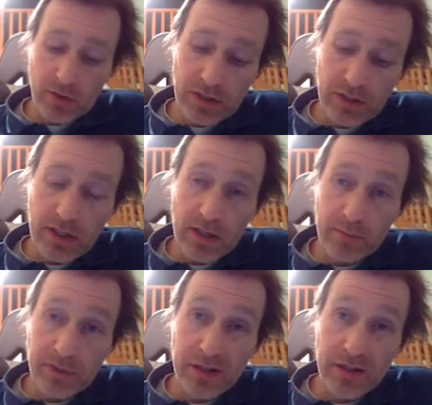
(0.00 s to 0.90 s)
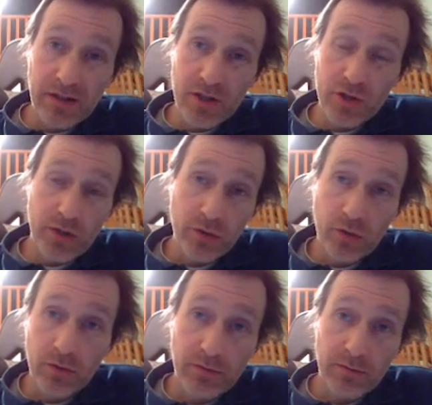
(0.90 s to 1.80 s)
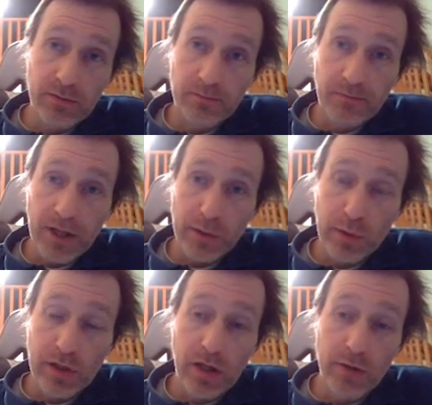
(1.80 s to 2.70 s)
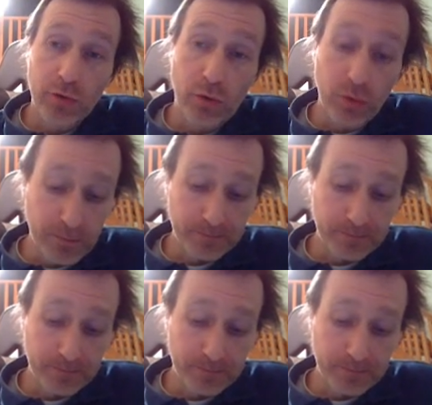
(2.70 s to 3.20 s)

il y aura piscine des joyaux. Ce sera 1€. euro.